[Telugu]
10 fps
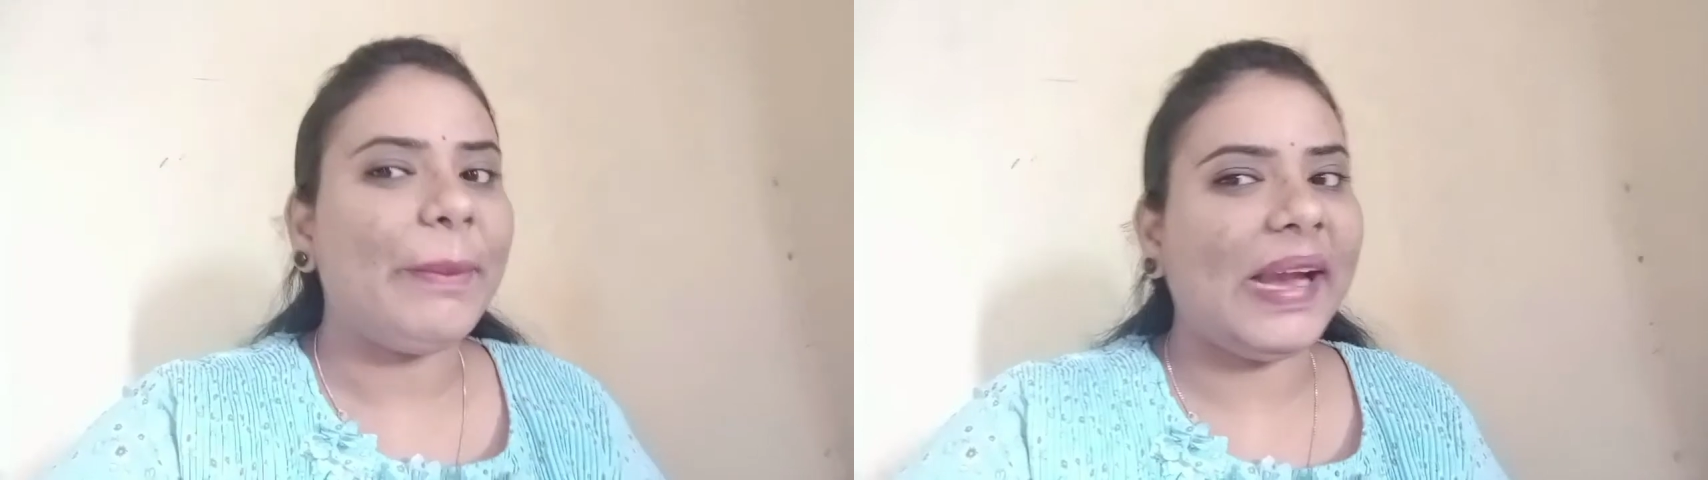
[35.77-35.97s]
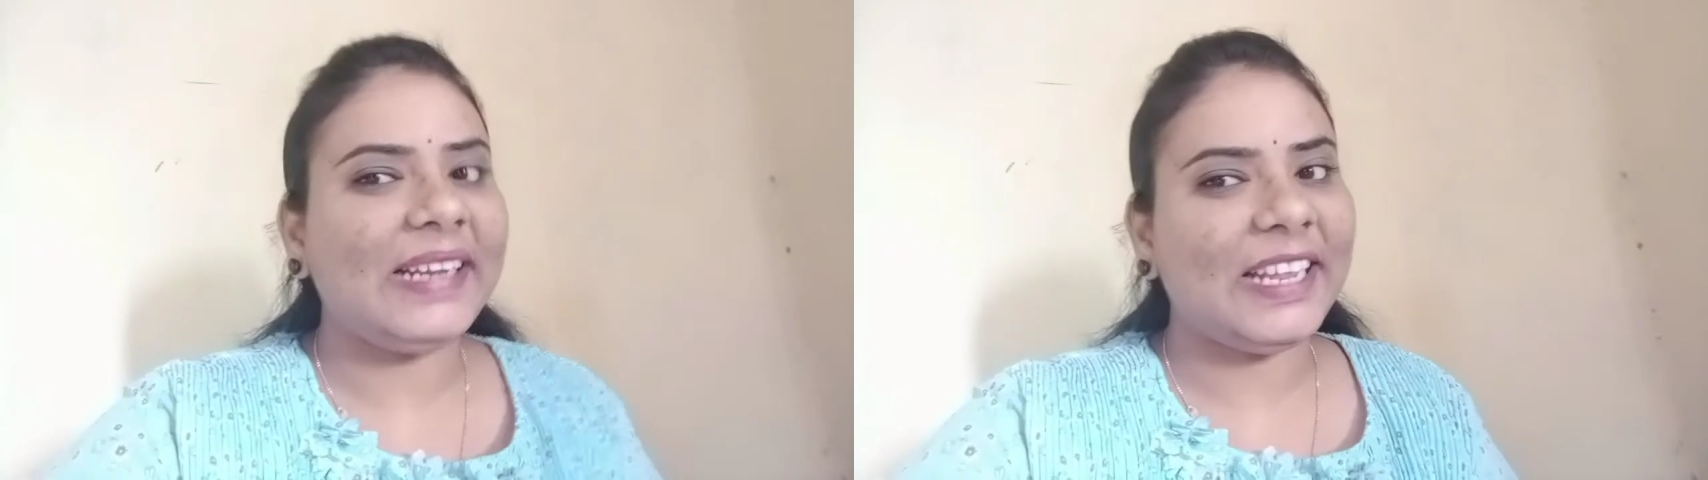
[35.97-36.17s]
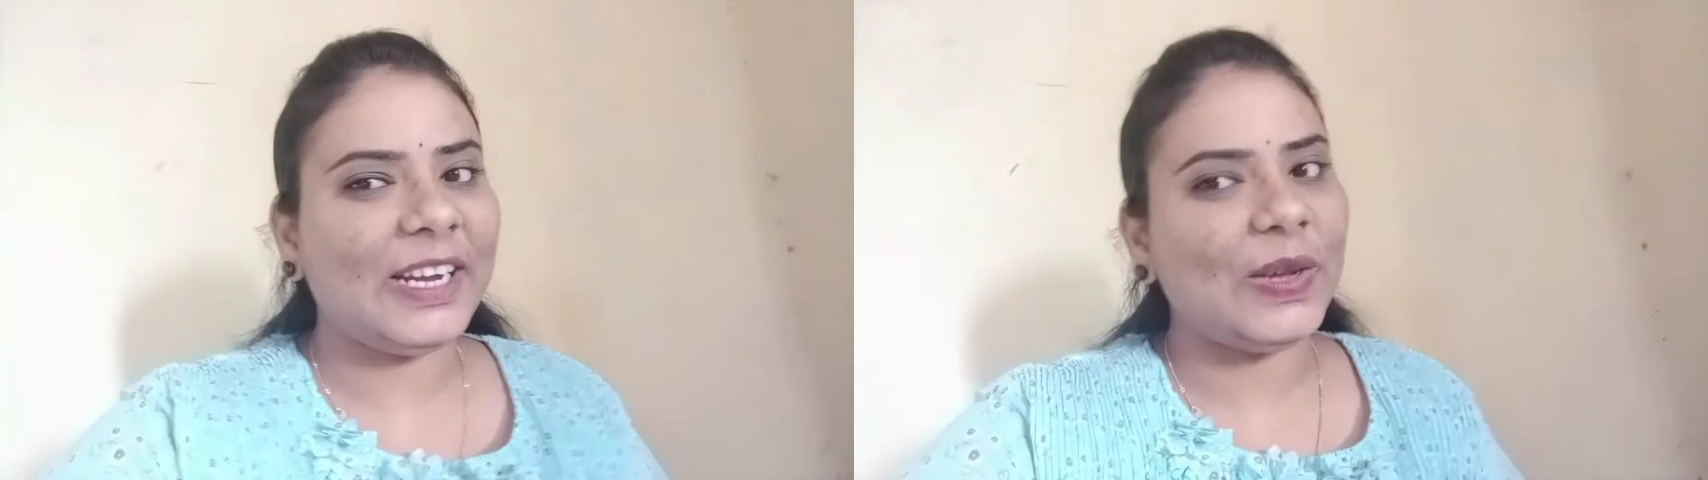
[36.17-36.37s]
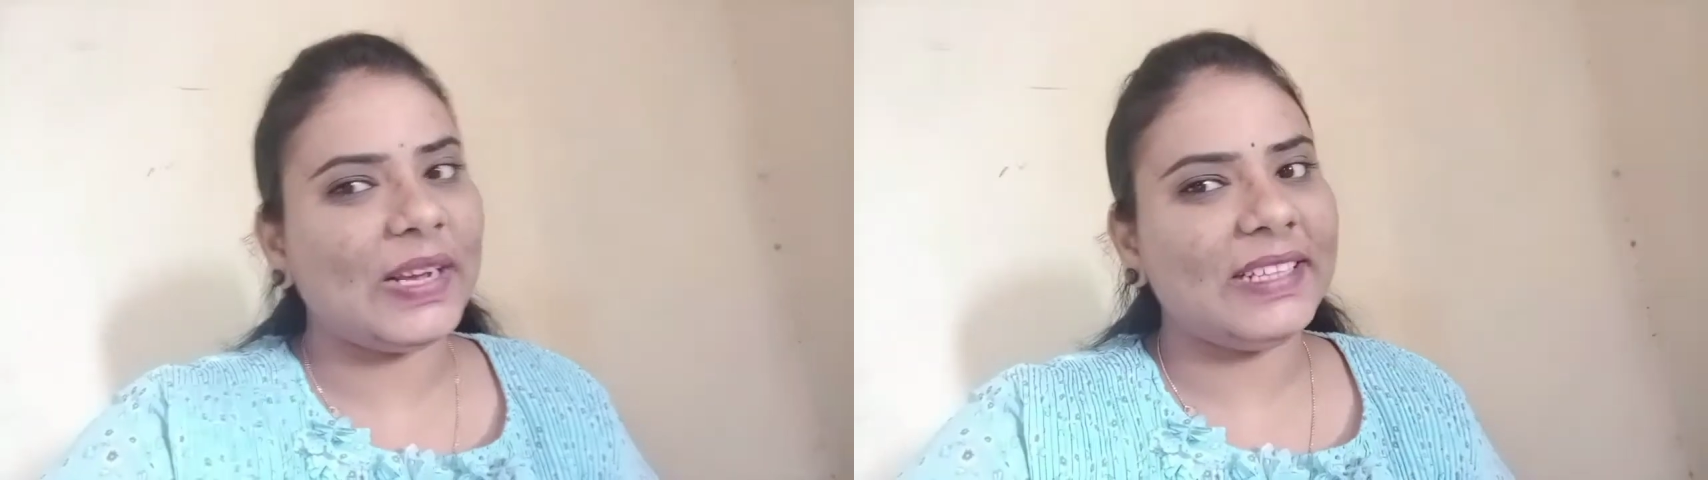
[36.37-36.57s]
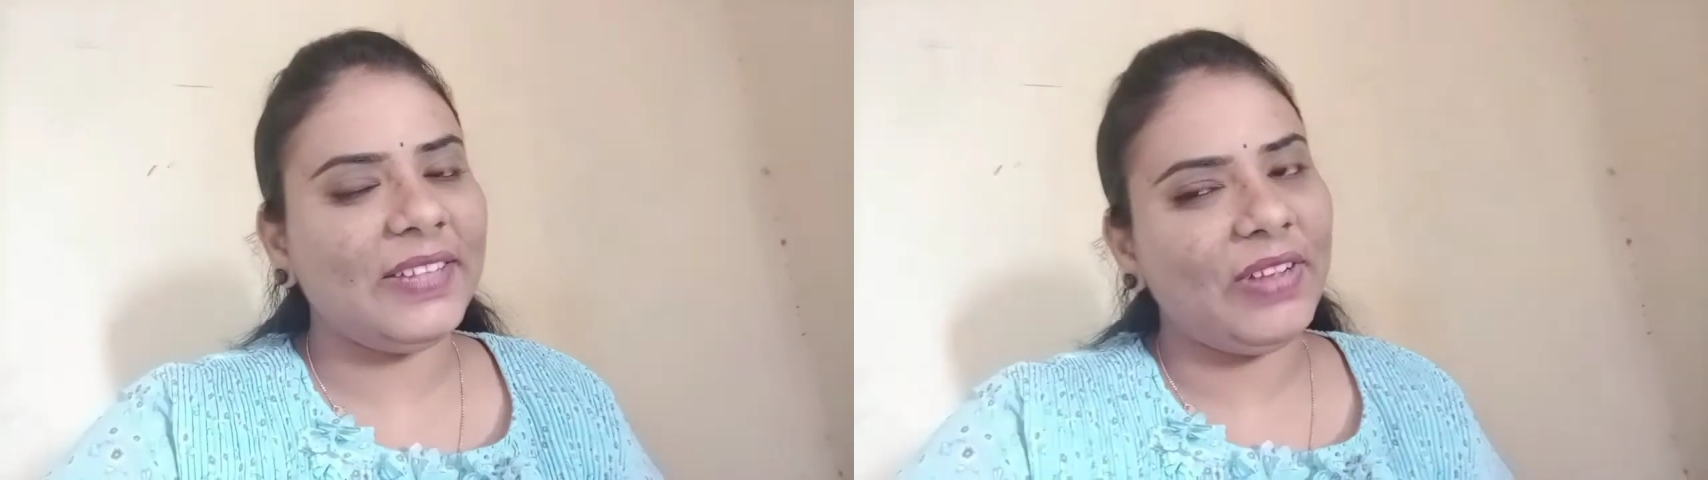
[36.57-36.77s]

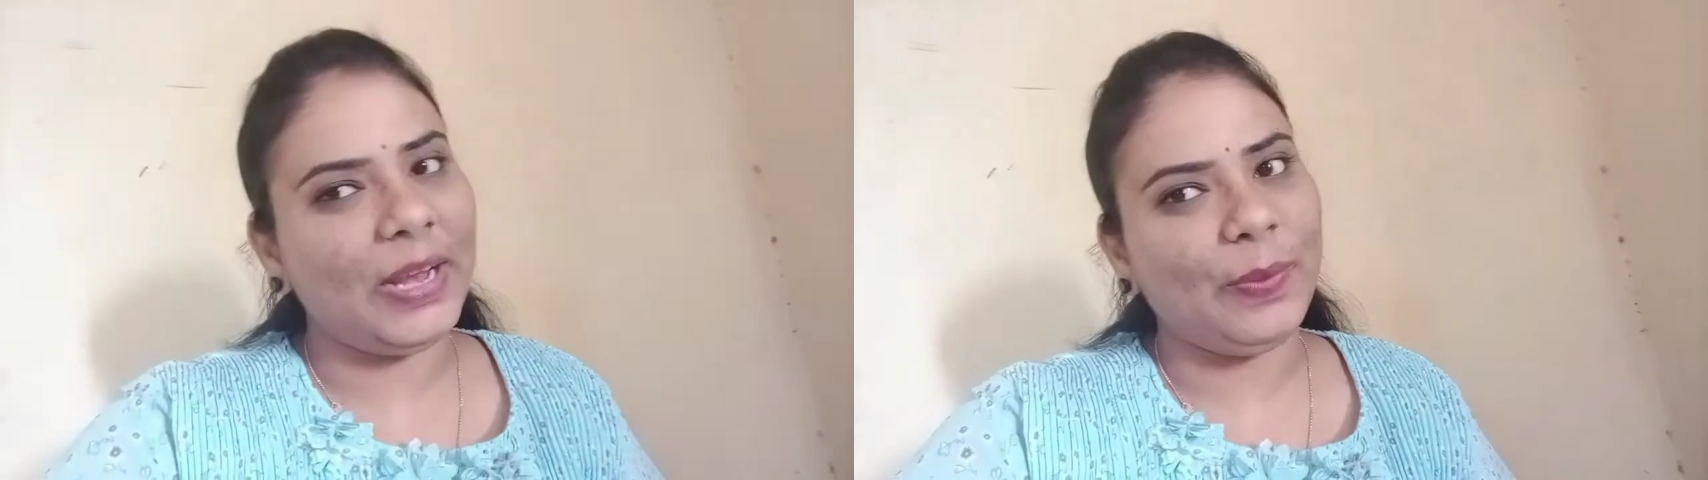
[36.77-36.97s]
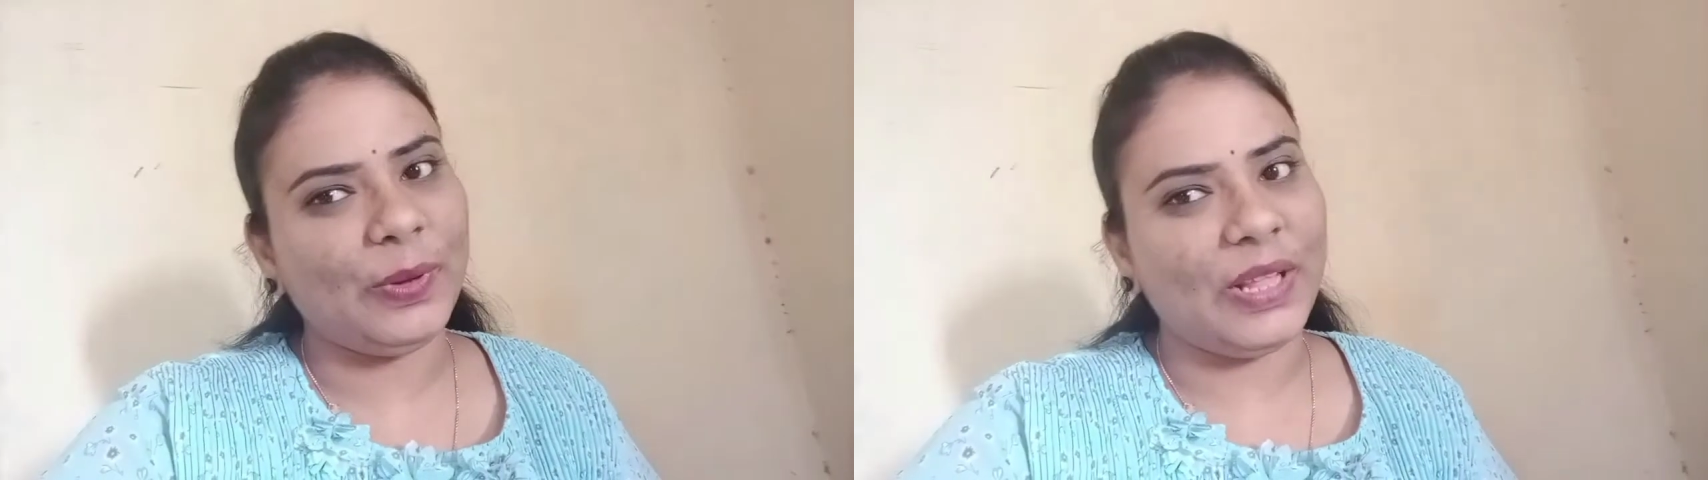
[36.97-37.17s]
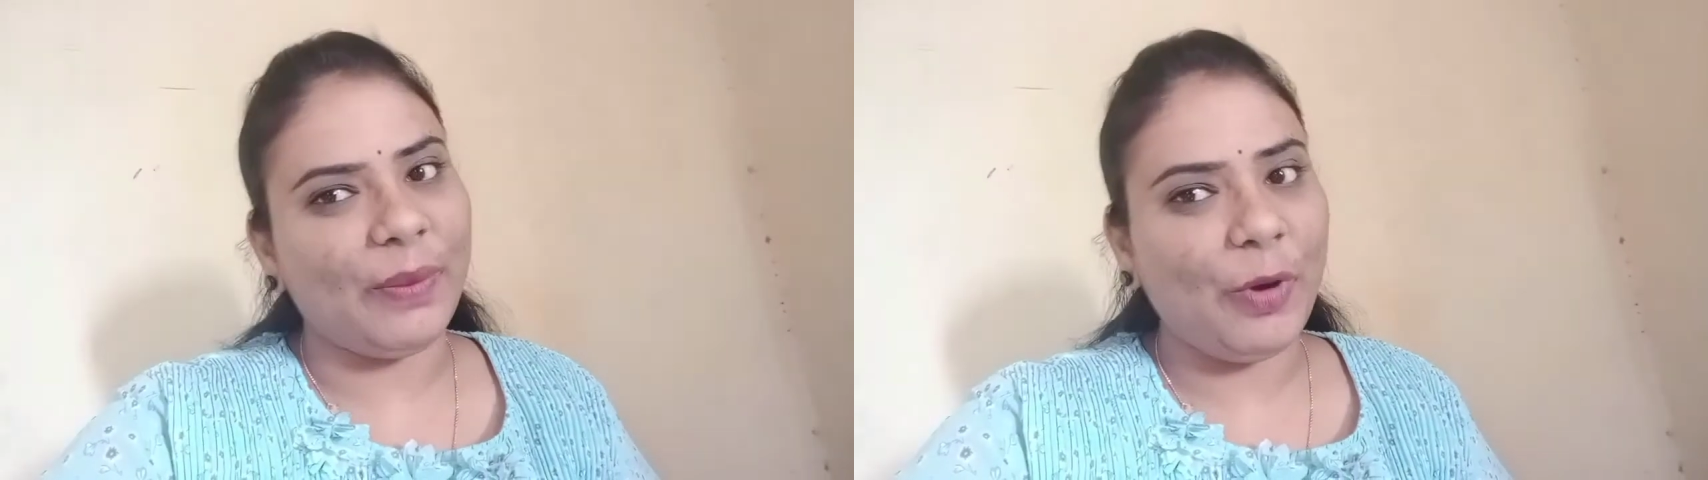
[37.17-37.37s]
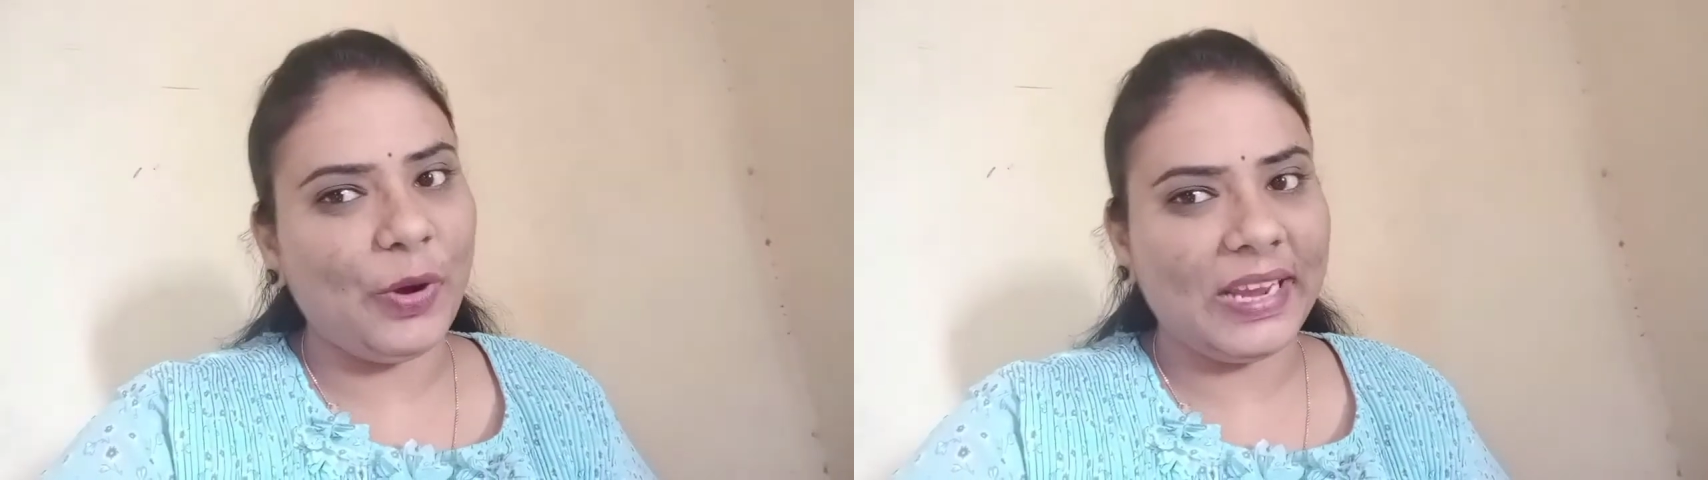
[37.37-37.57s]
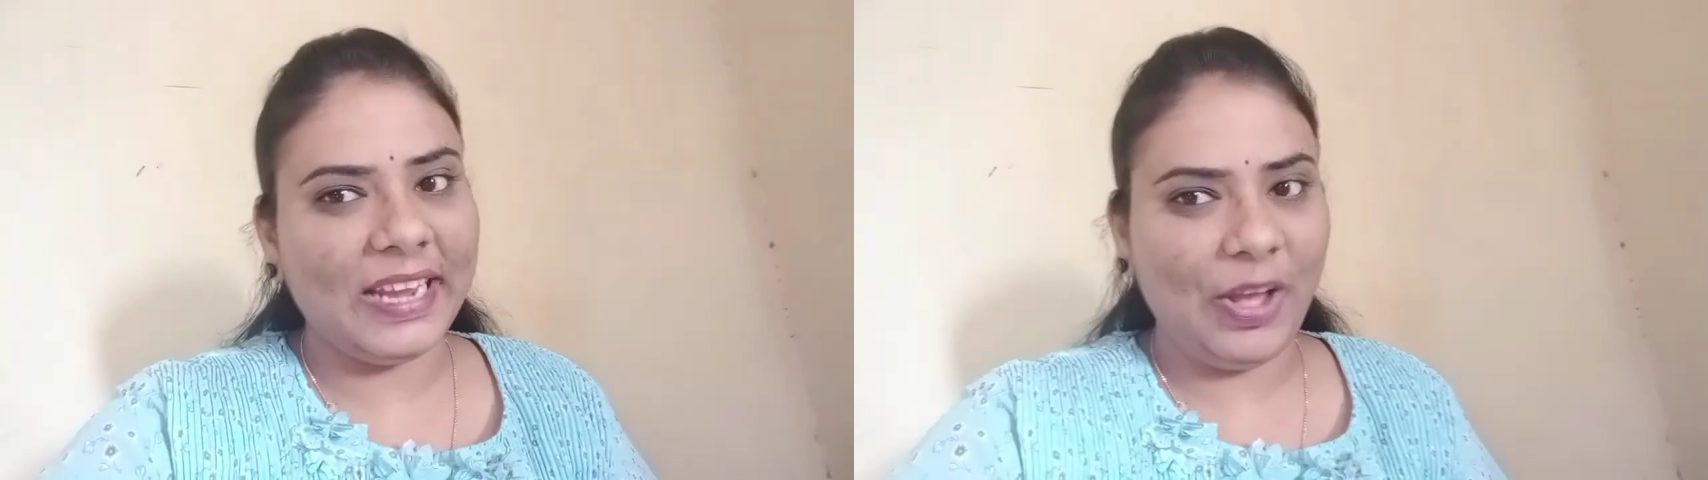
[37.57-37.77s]
మ్యాటర్లోకి అయితే వెళ్ళిపోదాం
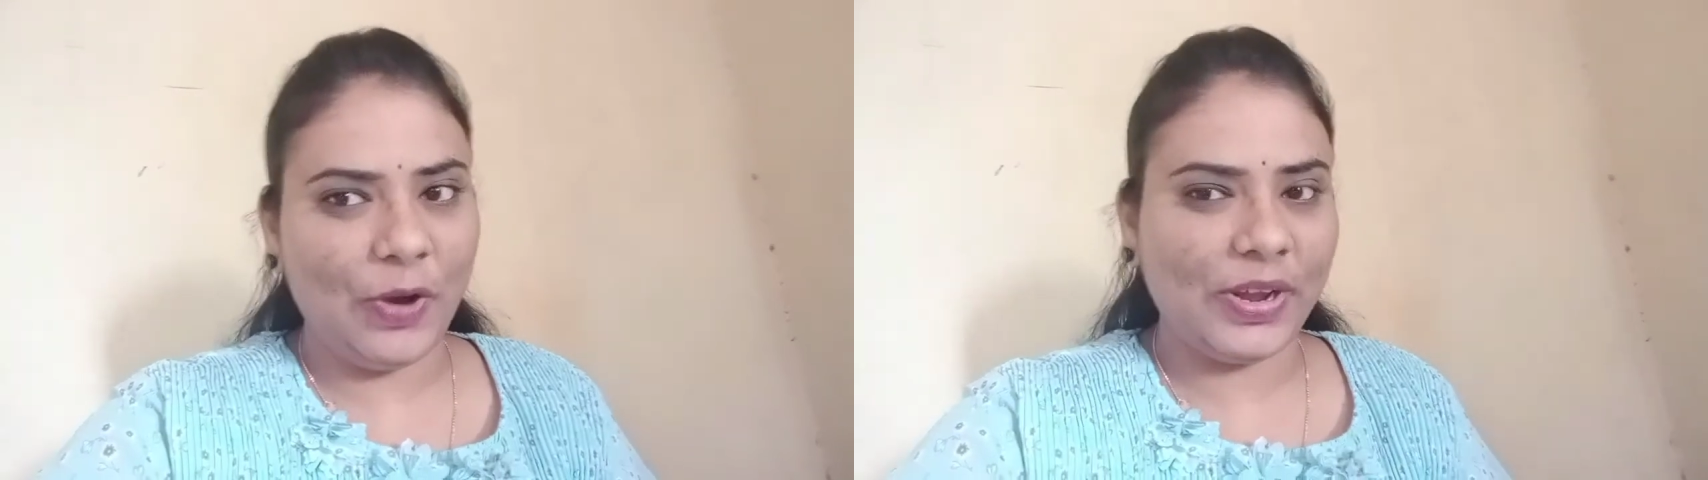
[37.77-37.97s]
ఓకేనా